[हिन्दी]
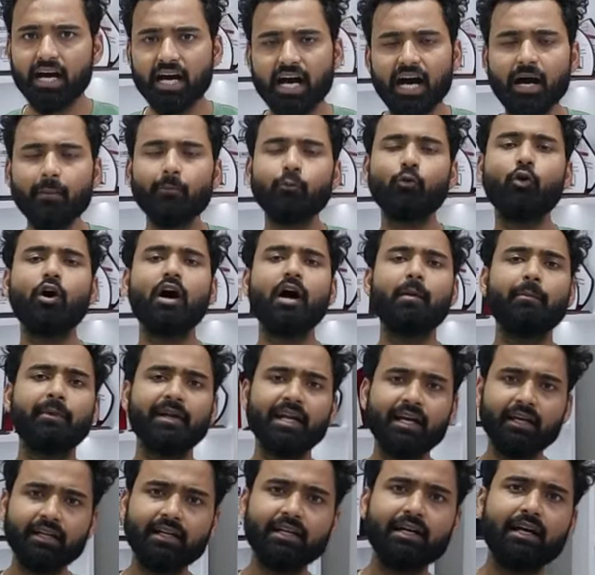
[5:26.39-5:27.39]
आपको
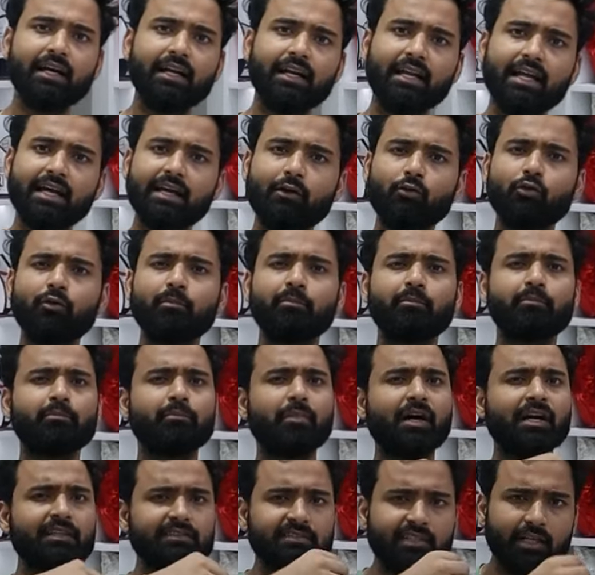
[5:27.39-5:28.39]
अपना निकालना है कोई
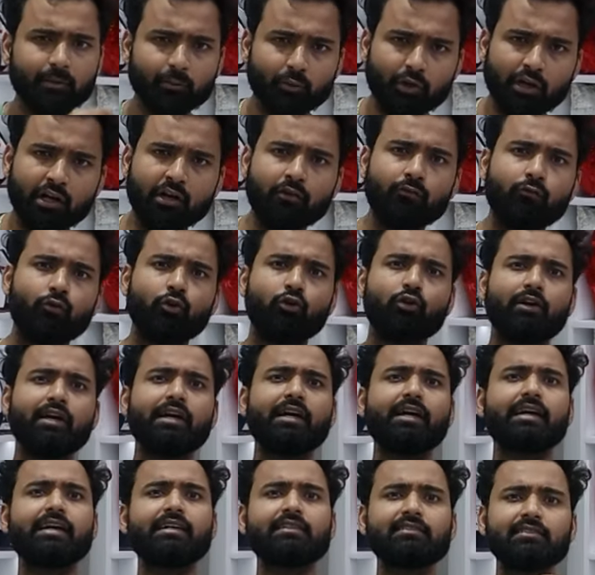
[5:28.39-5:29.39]
पांच साल पुराना फोटो
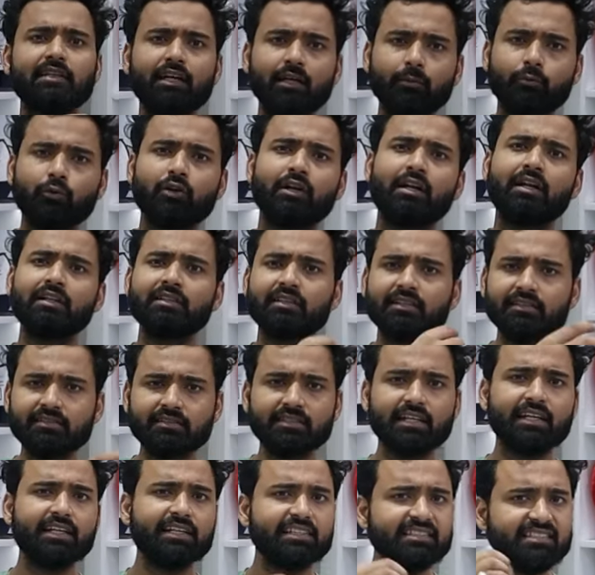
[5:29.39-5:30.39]
है एक साल पुराना दस
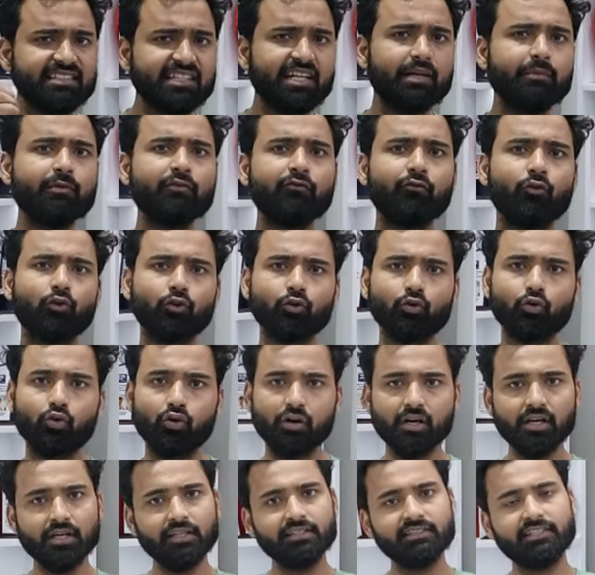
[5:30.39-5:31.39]
साल किसी का भी फोटो
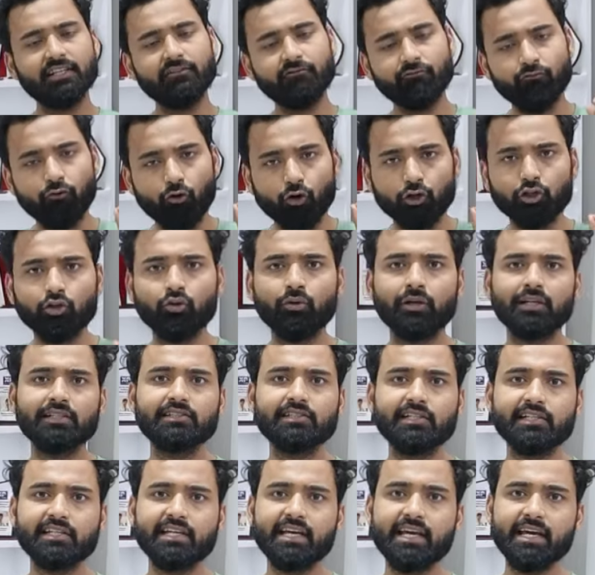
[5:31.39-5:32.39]
सिर्फ फोटो होना
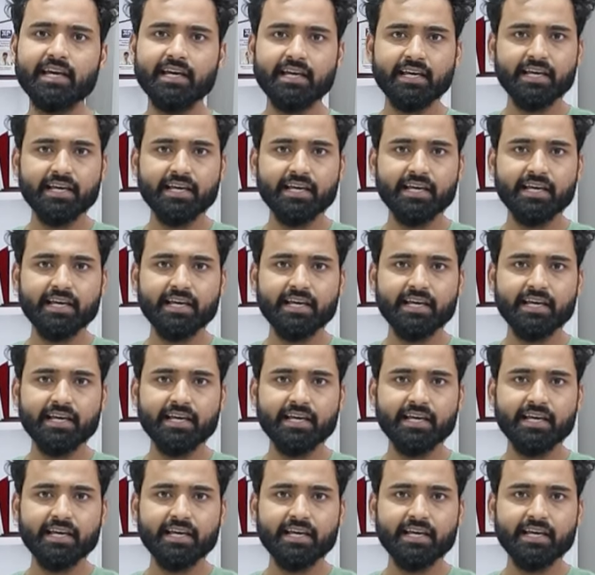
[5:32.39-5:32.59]
चाहिए